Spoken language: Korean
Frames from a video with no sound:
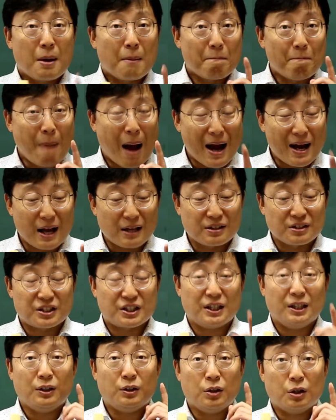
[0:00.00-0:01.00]

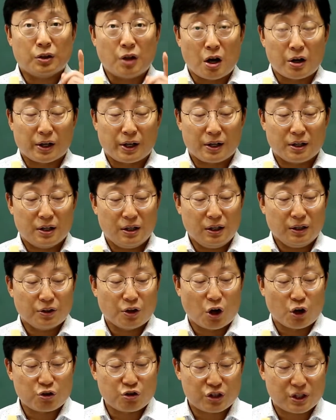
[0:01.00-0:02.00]
말하듯이 텅깅을
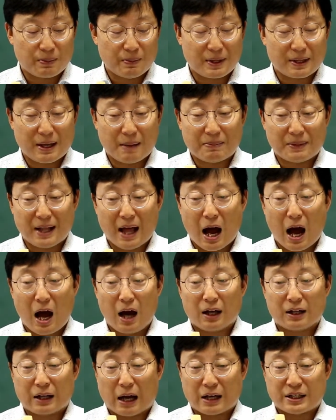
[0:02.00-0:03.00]
넣어주시면
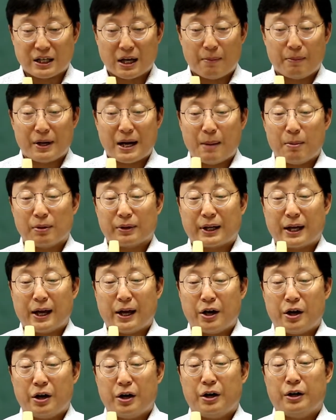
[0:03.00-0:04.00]
됩니다. 같이 한번
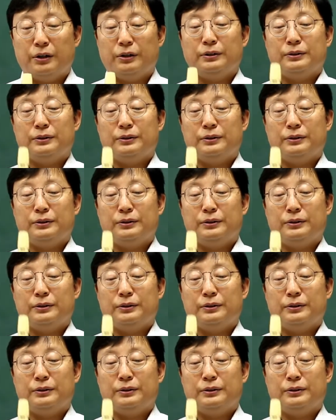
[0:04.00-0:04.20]
해볼게요.